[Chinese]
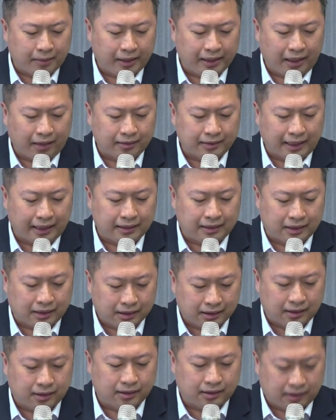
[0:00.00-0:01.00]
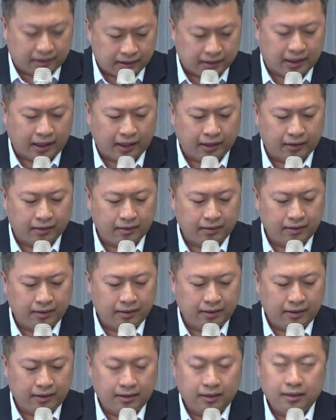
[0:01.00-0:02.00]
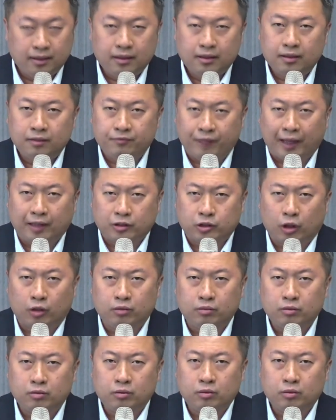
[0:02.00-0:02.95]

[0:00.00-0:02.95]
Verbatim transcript: 么要在此时此刻访中？